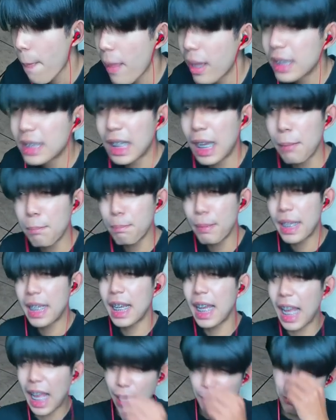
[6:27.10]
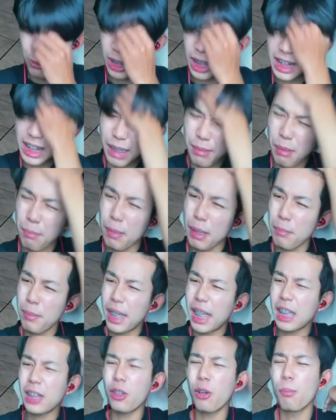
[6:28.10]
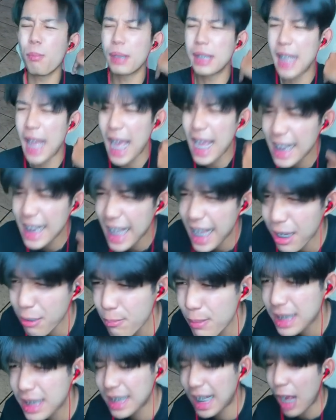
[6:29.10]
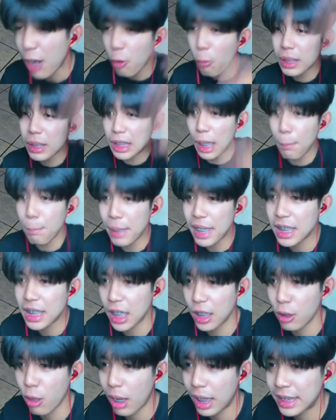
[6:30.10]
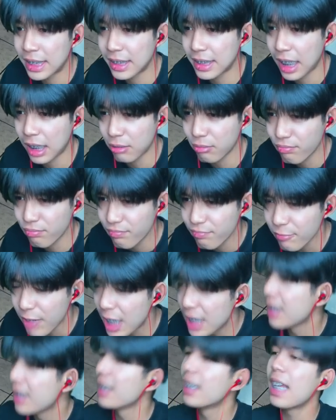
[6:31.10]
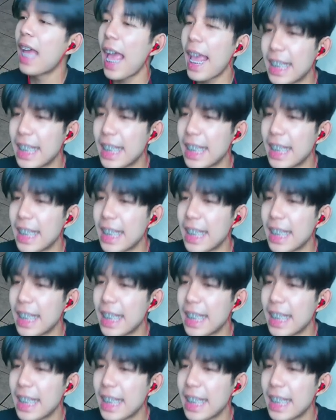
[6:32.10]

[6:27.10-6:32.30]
เซิร์ฟปิงอะครับกูถ้าเซิร์ฟไม่ปิงพี่ก็ตบมันได้แล้วมึงชนะกูมาเซิร์ฟปิงเฉยหรอกไอ้สัตว์ไอ้